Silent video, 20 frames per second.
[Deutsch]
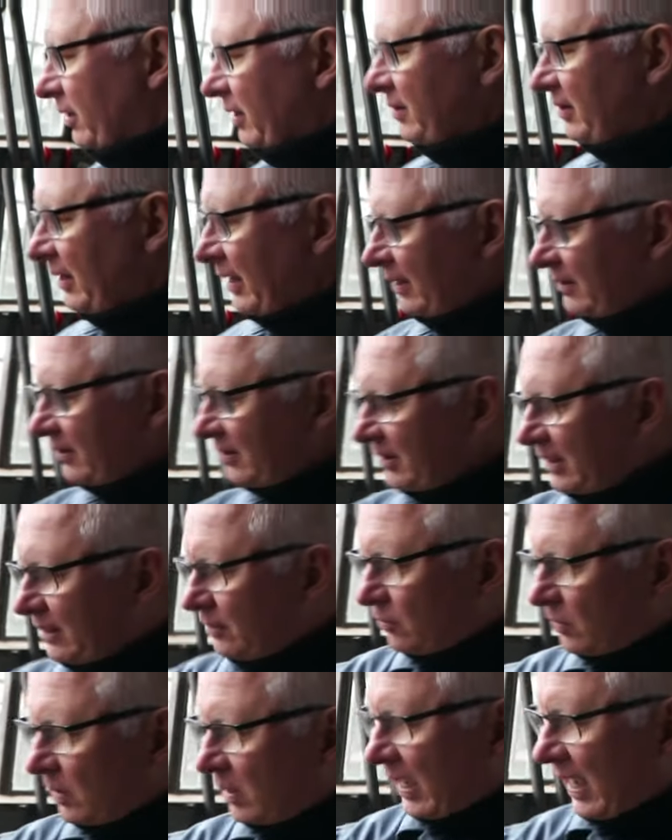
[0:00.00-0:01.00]
Das heißt, es
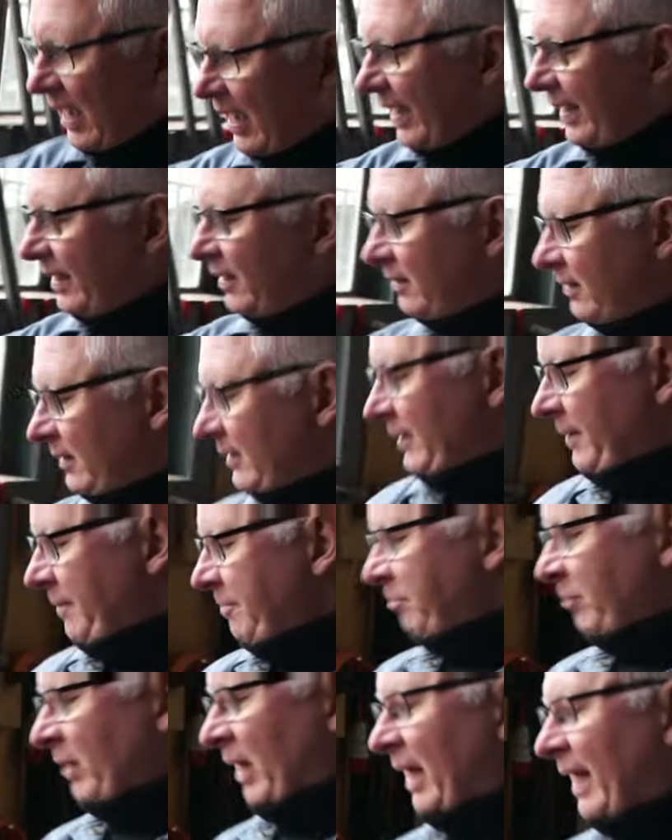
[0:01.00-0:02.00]
hat nur eine,
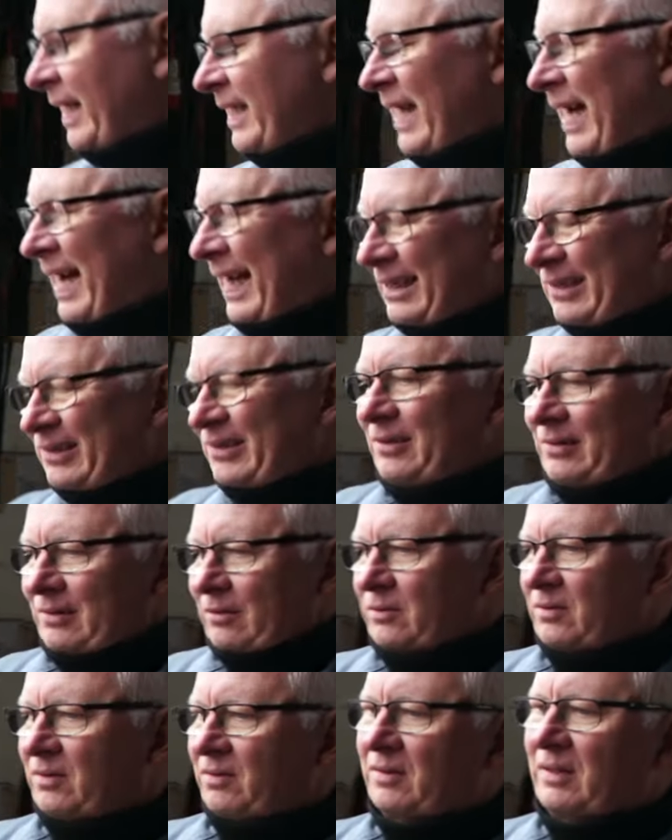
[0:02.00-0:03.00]
eine Achse
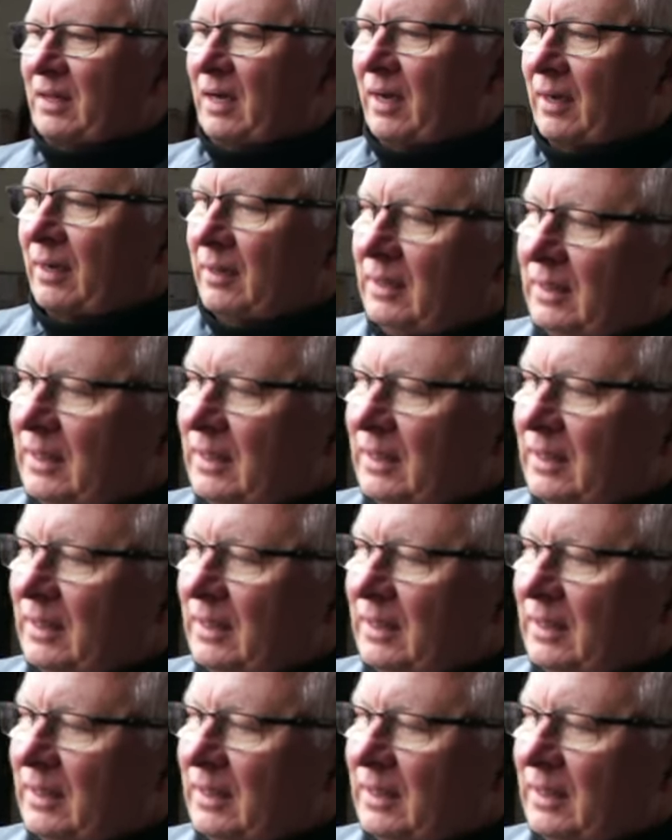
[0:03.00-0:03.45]
sozusagen.